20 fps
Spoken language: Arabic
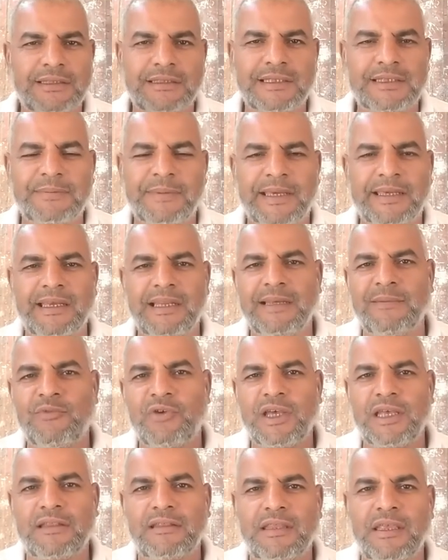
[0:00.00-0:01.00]
تسمع كلام
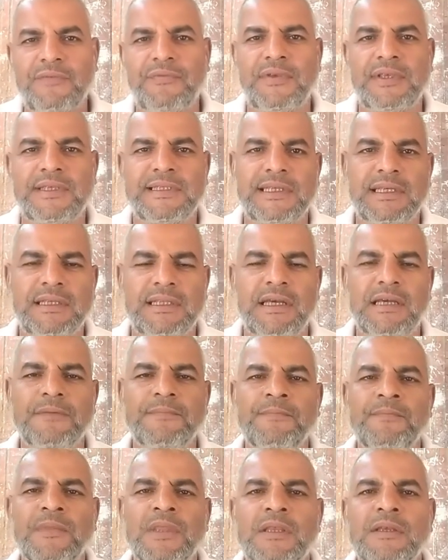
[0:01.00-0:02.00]
واحد تافه زي ده
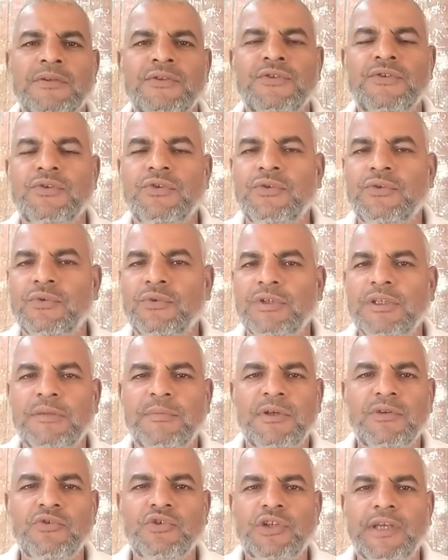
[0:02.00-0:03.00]
صهيوني
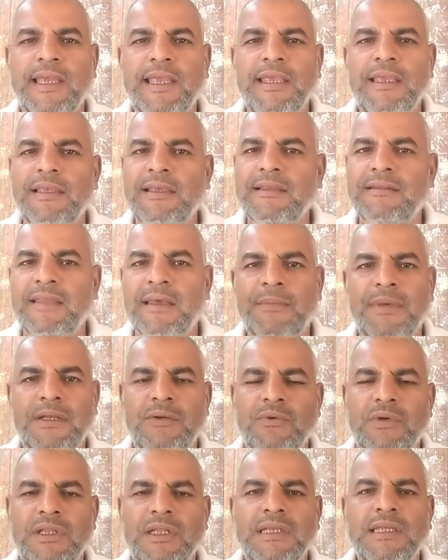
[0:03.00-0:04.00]
ملوش اي ثمن
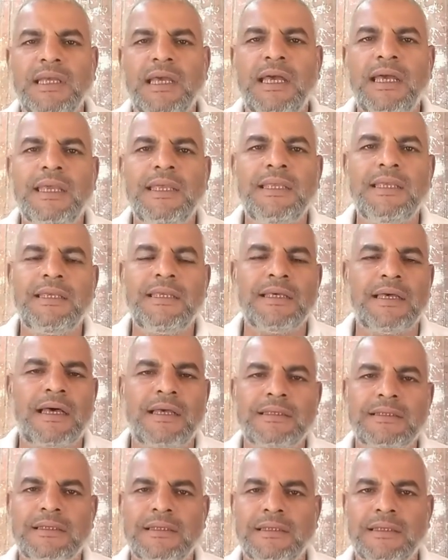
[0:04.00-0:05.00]
ولا ليه اي
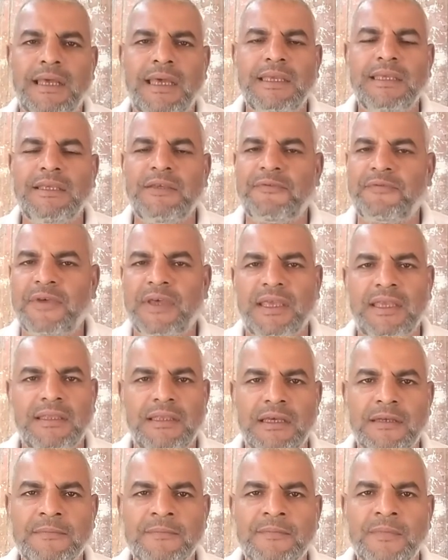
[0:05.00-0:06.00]
اصلا اي
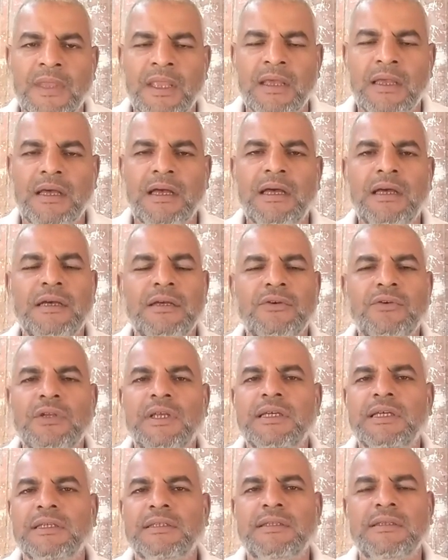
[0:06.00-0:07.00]
فائده اه يقول
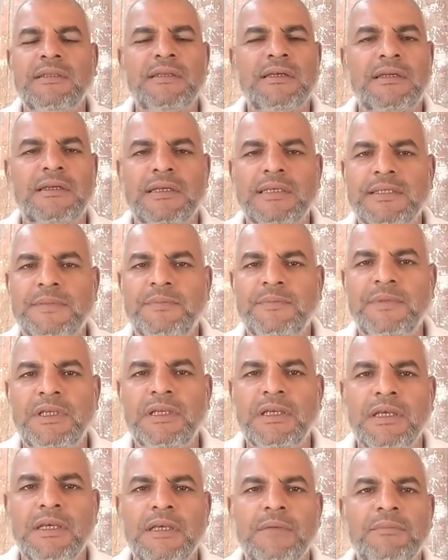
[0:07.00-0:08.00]
لك اعتذار رسمي
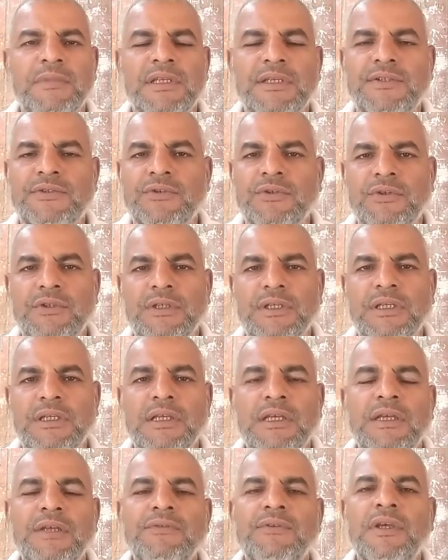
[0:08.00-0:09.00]
من السعوديه
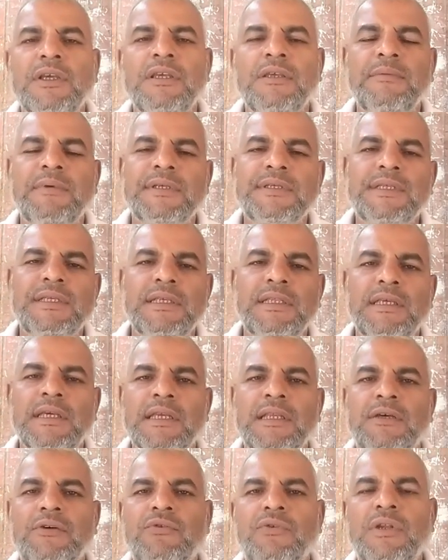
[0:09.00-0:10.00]
طيب يا سيدي
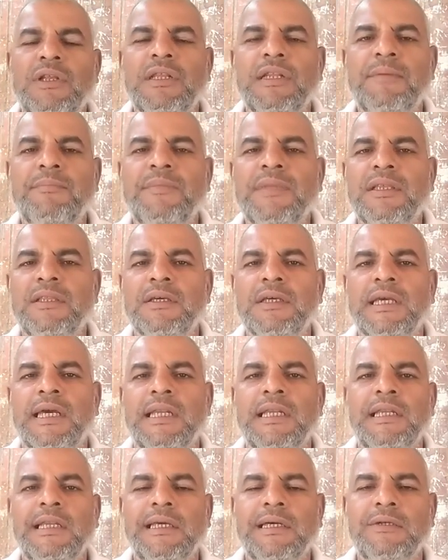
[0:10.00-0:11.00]
احنا كلنا بندعي
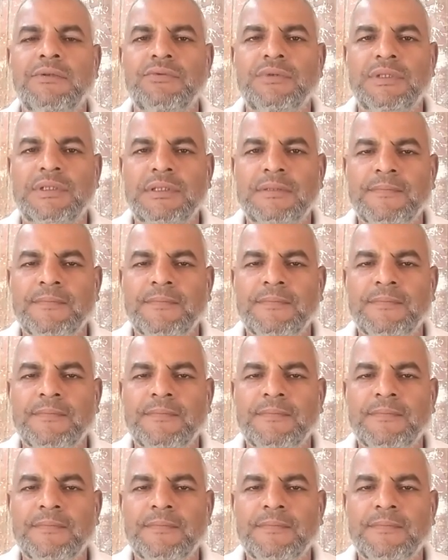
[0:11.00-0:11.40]
على اليهود